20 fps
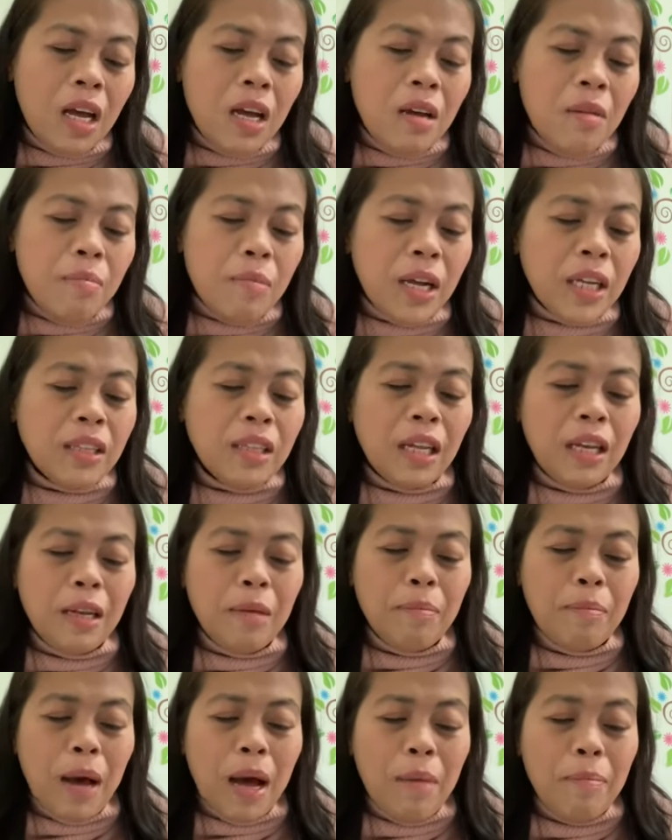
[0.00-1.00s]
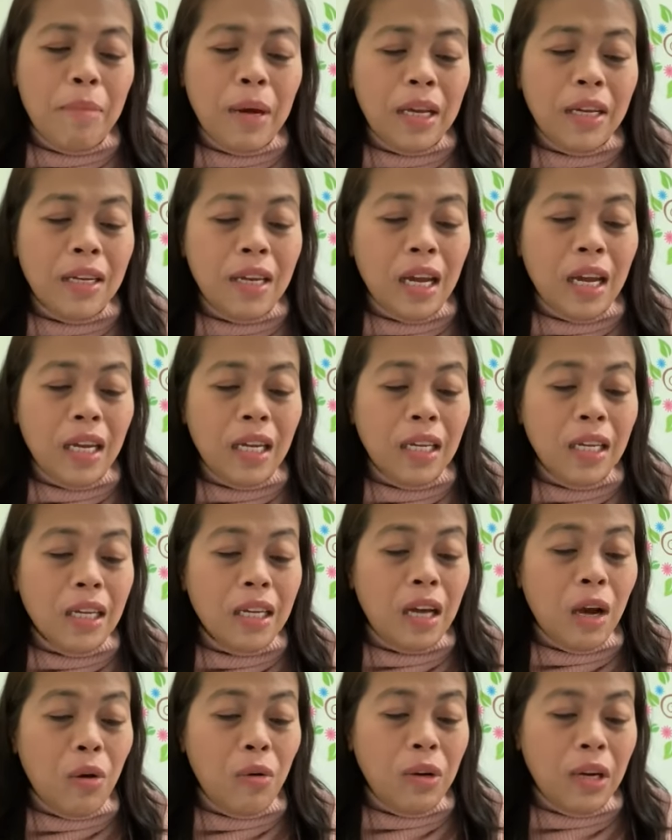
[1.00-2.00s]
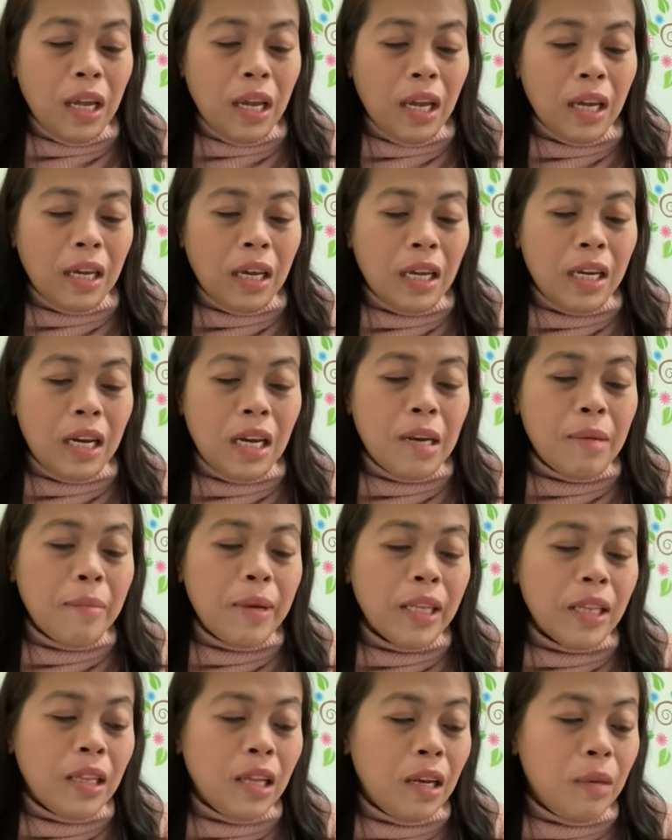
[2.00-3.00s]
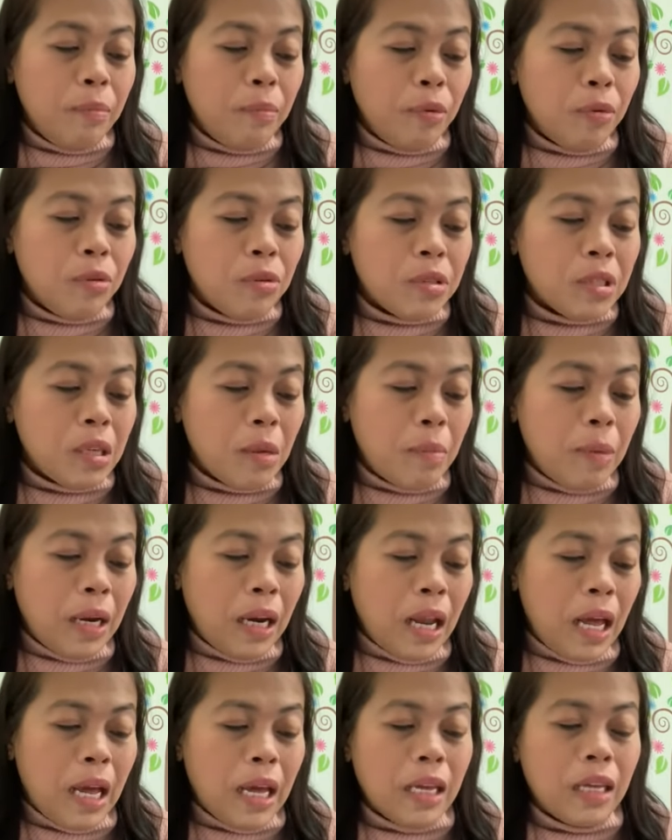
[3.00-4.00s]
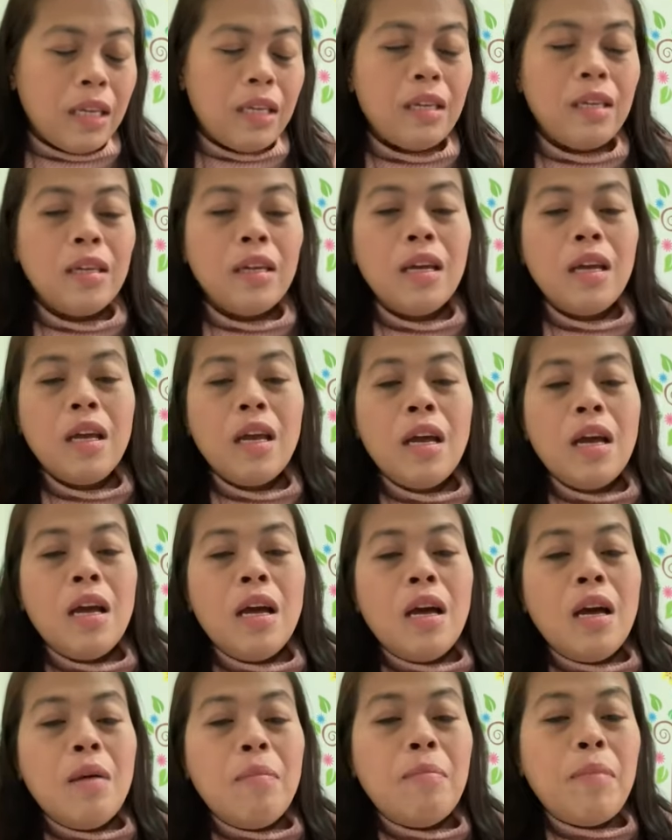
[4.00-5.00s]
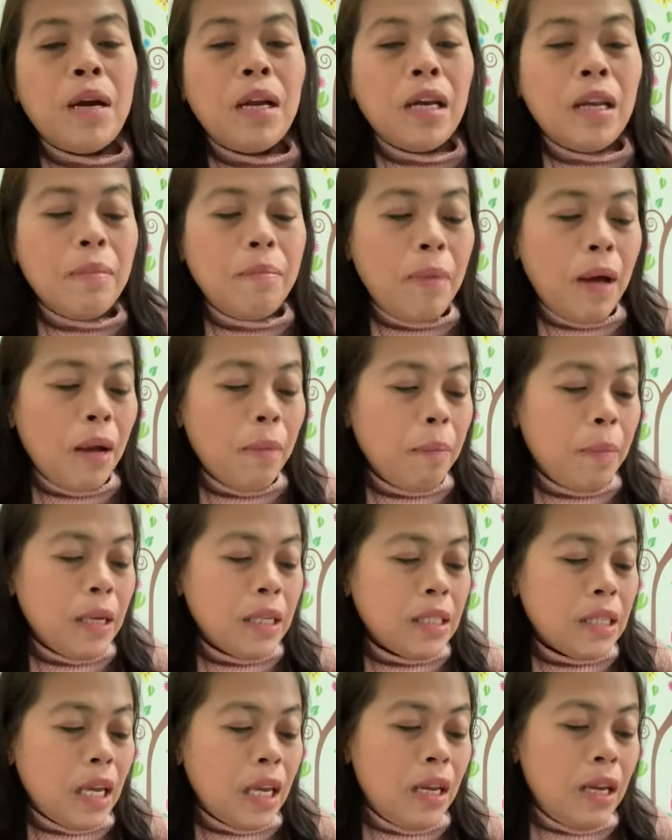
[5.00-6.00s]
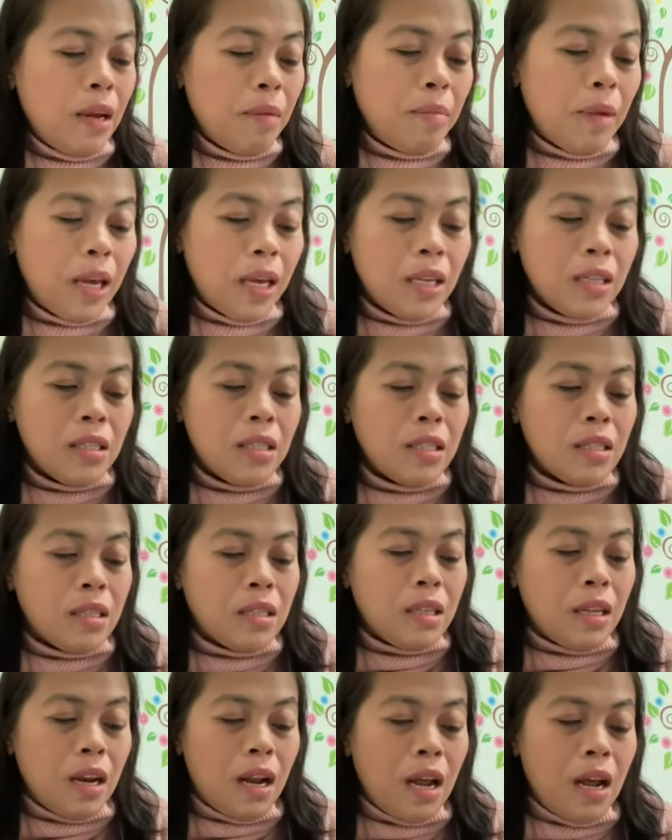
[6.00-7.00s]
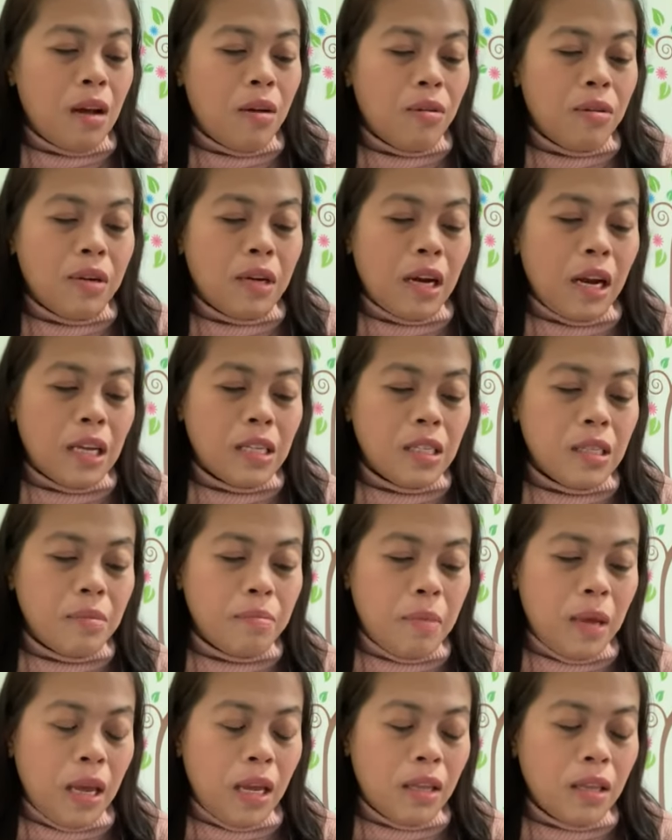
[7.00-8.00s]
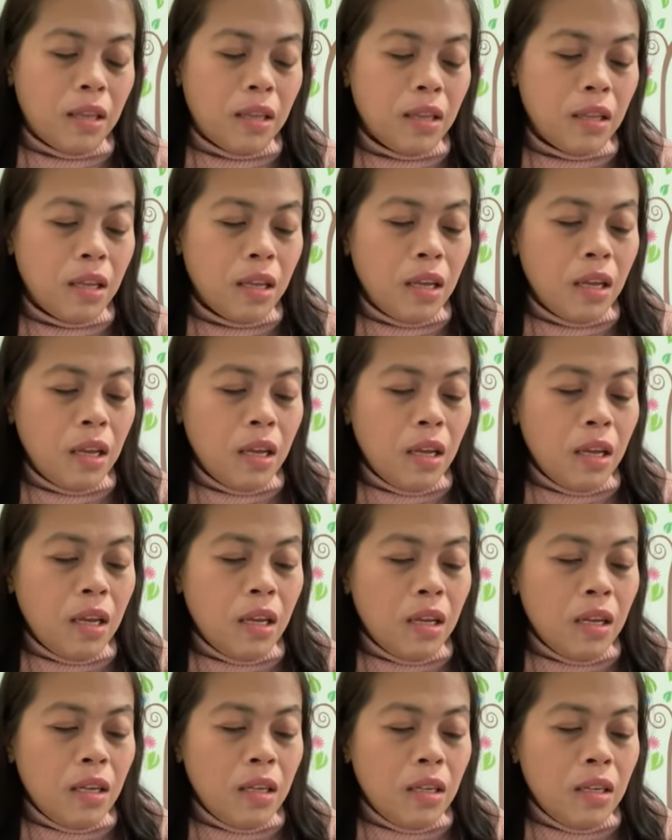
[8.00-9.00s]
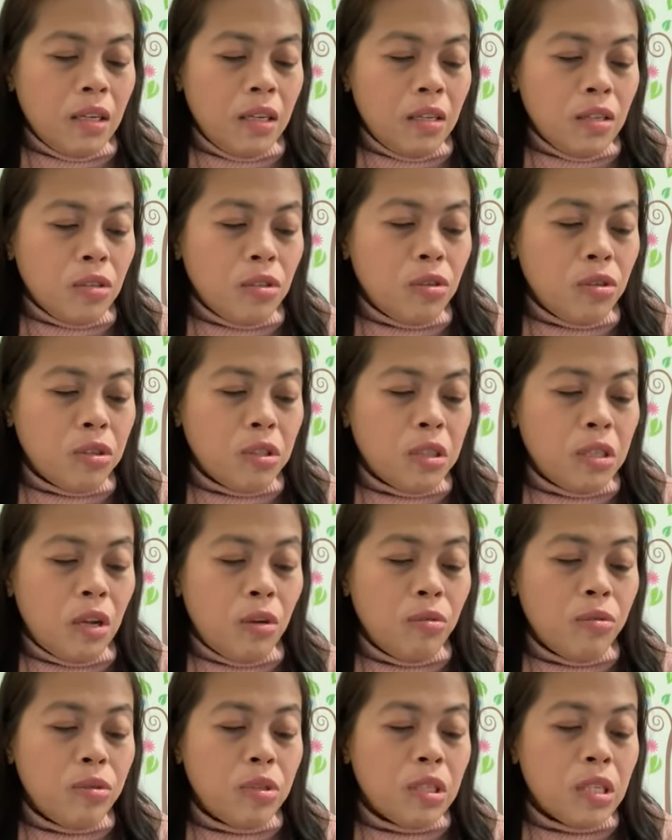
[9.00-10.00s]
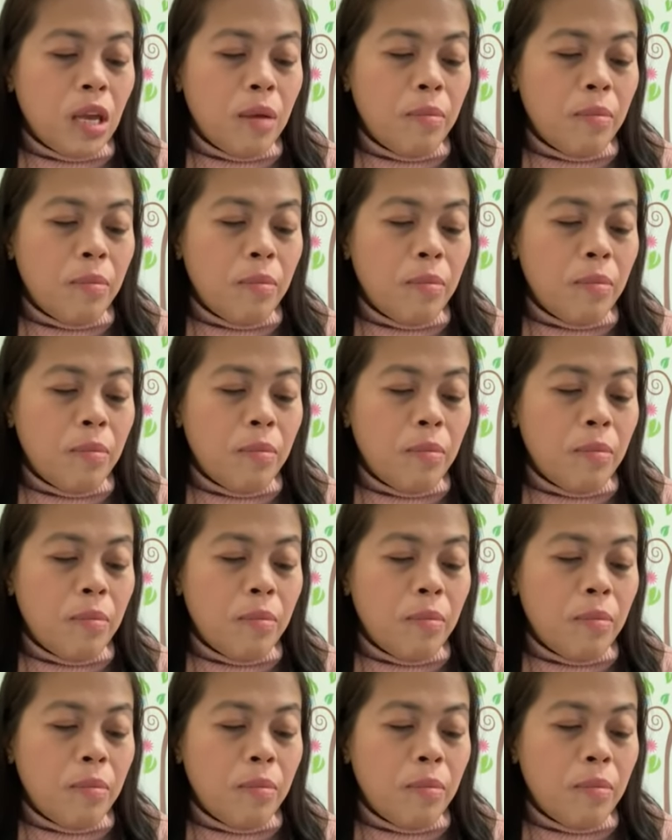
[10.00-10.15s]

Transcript: Magtelibabad na inig kauli. Kaya na na may telepono sa balay. Manglibak pa sa ilang maestra o classmate Sos, unsa